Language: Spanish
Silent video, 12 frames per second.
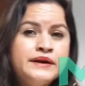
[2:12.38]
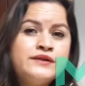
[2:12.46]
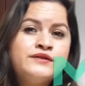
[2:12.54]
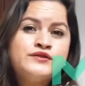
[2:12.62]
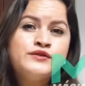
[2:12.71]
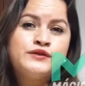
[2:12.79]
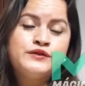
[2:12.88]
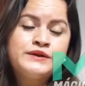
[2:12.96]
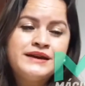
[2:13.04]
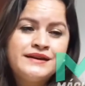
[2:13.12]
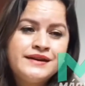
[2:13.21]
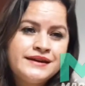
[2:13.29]
Bueno, yo creo
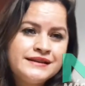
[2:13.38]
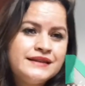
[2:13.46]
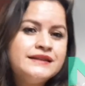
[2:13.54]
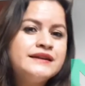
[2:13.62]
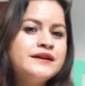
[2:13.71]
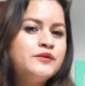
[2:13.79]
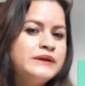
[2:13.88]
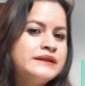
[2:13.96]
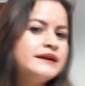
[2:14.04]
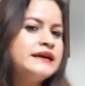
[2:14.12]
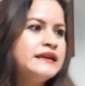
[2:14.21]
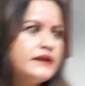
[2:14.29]
que hay que tener en cuenta que